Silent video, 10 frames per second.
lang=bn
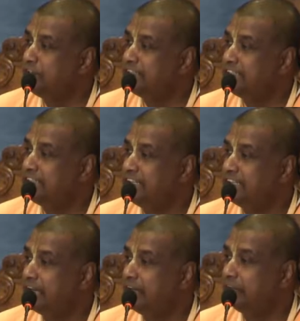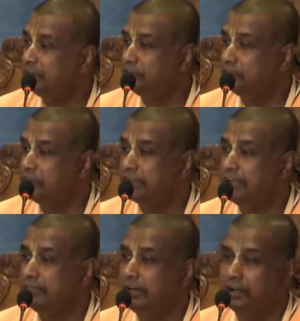বেশি দিন এটা করা
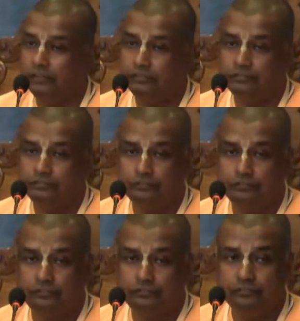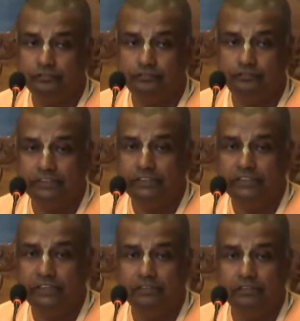যাবে না বেশি
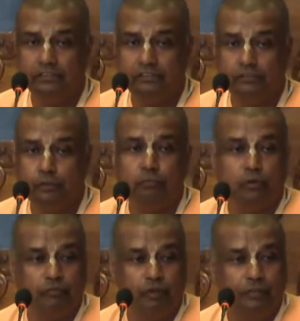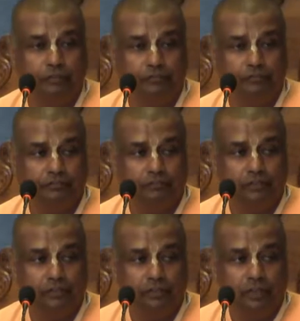দিন সম্ভব নয়
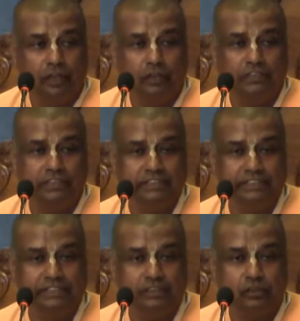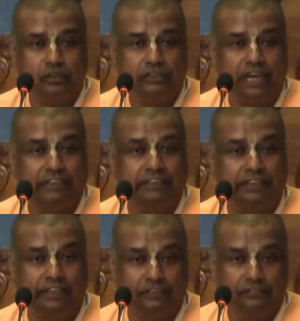কারণ যে জিনিসে কোনো স্বাদ নেই